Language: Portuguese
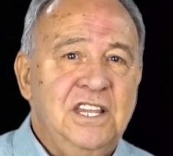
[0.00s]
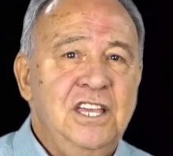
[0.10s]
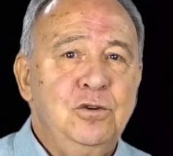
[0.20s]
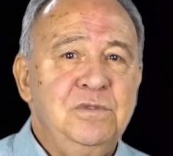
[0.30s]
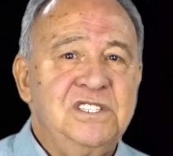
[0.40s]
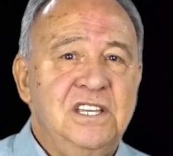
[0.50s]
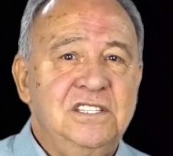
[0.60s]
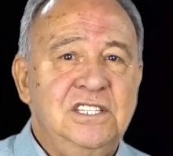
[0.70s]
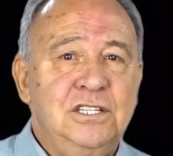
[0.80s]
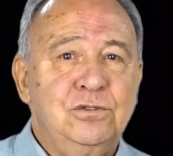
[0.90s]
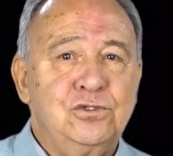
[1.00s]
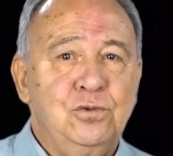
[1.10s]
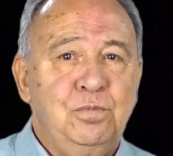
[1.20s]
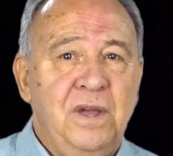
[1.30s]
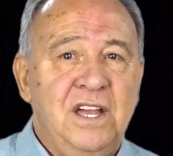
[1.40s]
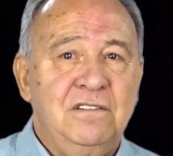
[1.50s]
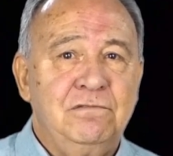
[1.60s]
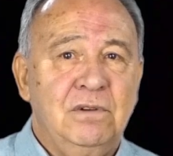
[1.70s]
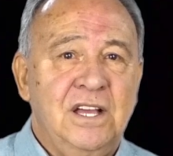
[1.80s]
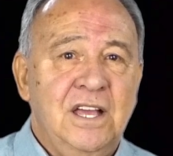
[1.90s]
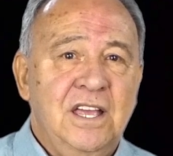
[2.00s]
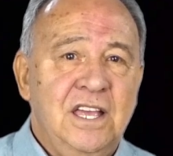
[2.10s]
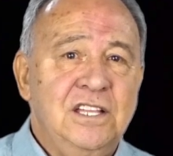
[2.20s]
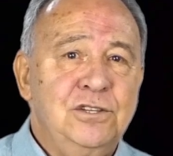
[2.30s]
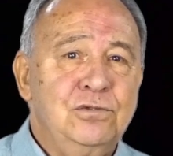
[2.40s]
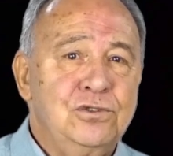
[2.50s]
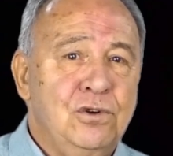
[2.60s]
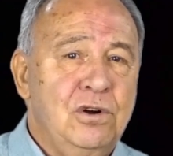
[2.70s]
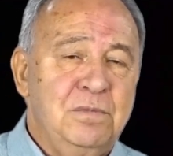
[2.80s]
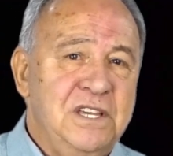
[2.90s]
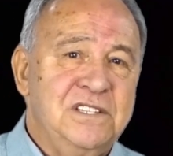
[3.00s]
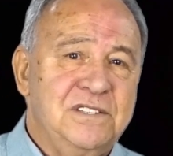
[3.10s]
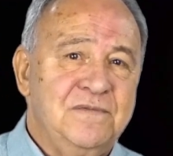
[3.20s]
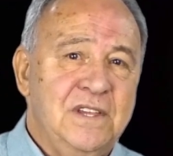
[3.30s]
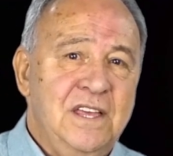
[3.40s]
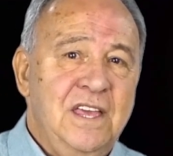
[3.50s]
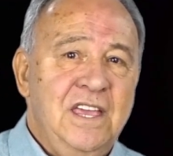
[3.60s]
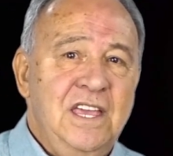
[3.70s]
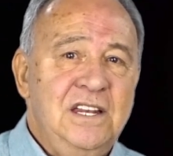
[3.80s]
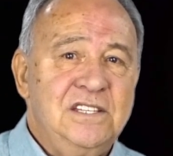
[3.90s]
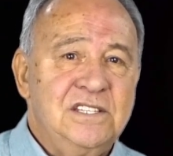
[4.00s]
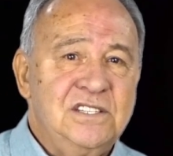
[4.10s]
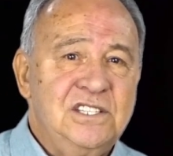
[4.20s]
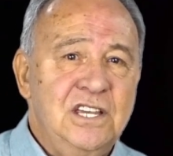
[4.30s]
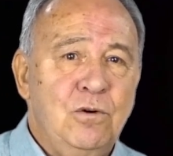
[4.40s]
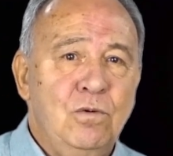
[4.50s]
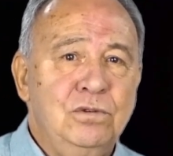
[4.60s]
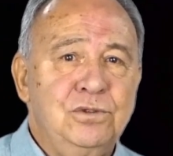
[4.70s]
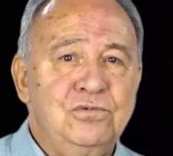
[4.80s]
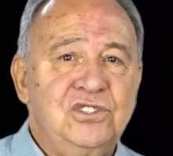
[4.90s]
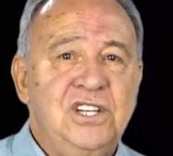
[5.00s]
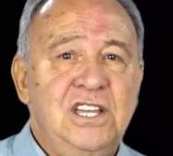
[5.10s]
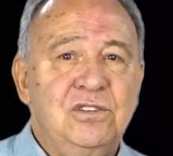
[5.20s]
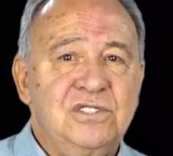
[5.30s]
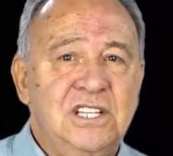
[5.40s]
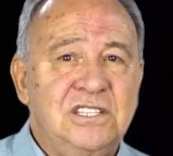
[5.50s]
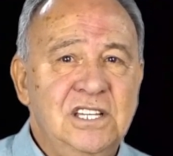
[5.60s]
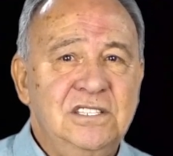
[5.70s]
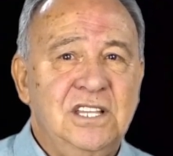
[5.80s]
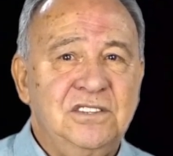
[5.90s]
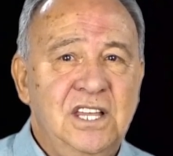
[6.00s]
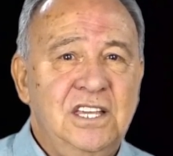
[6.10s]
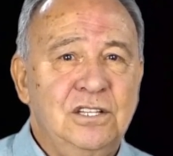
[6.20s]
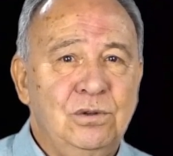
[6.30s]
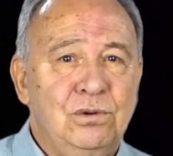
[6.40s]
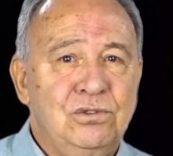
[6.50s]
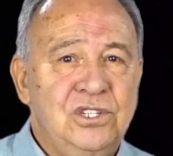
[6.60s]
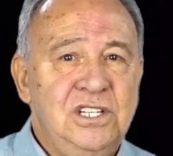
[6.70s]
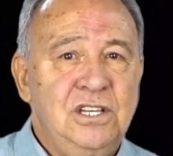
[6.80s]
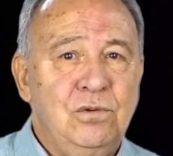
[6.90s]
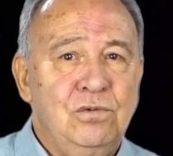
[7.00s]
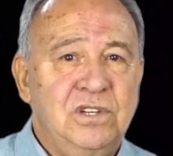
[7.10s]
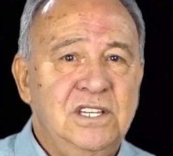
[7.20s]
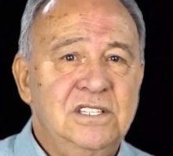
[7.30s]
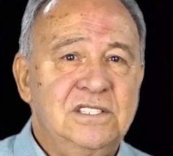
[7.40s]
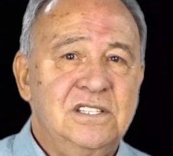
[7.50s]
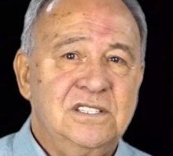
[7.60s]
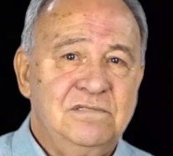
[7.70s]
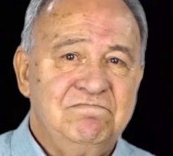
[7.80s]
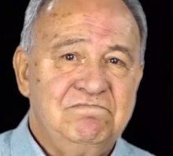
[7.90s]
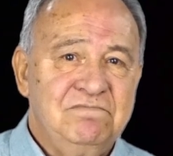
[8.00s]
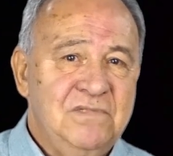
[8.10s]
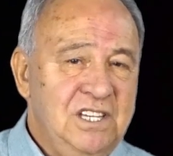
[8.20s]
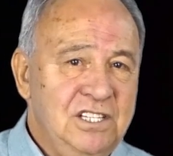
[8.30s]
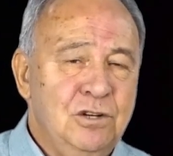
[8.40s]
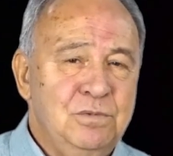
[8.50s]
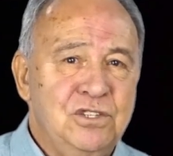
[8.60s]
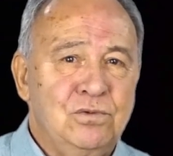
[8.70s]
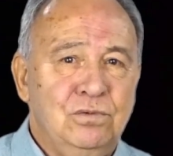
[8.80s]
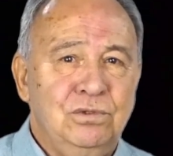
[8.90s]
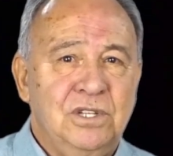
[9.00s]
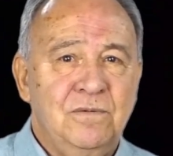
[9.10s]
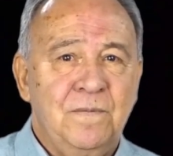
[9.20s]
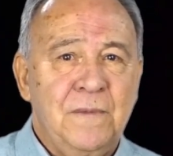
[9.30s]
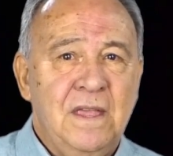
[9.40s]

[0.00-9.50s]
Tenho-me sentido supérflua entre os homens. Eles se encontram cheios de tanta tecnologia e conquistas que não me escutam.